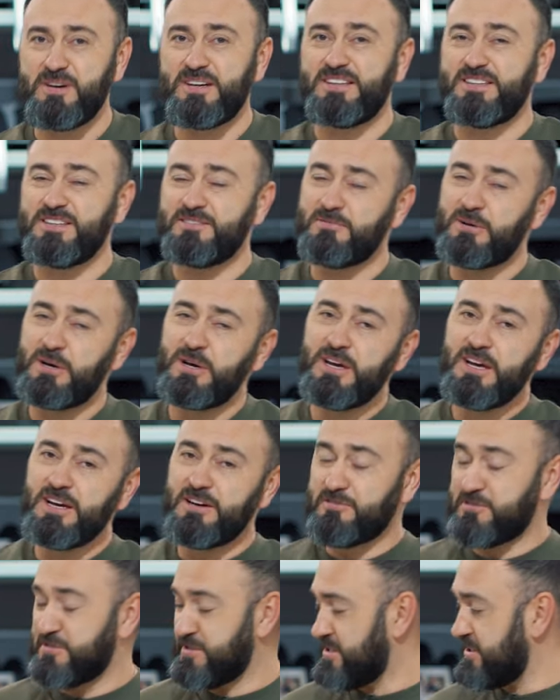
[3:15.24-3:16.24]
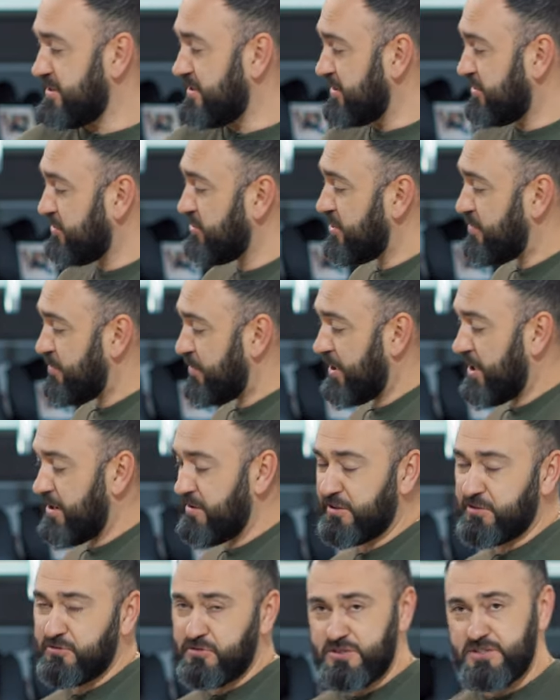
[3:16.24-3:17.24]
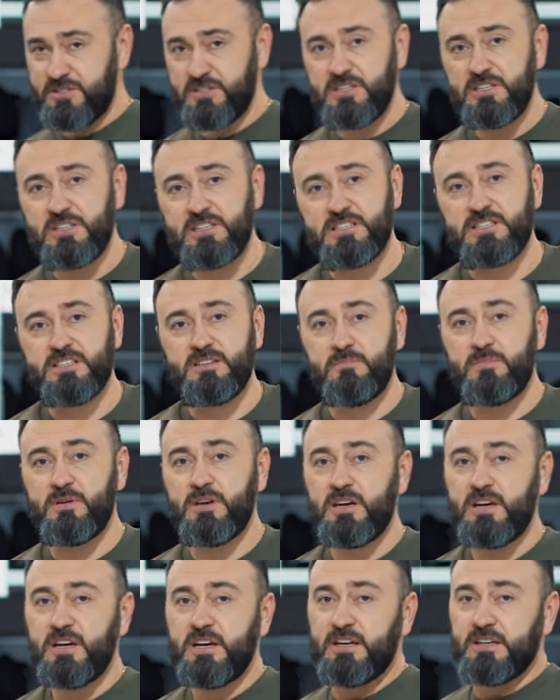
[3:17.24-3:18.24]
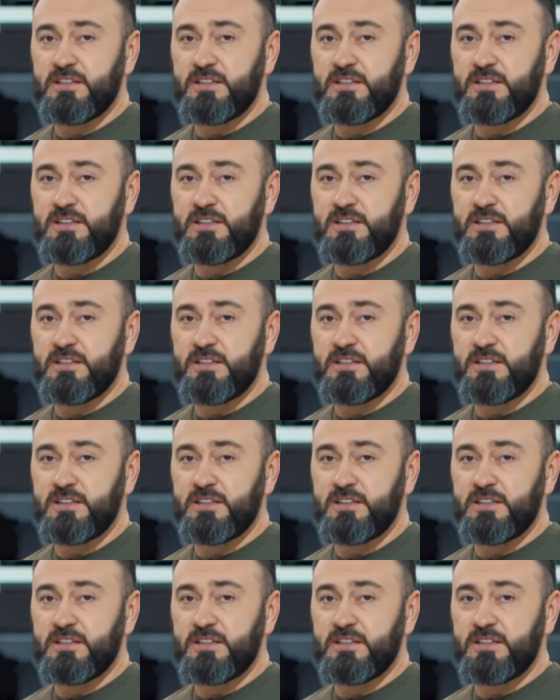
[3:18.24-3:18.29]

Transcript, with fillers: поэтому вот золотое правило, усните себе.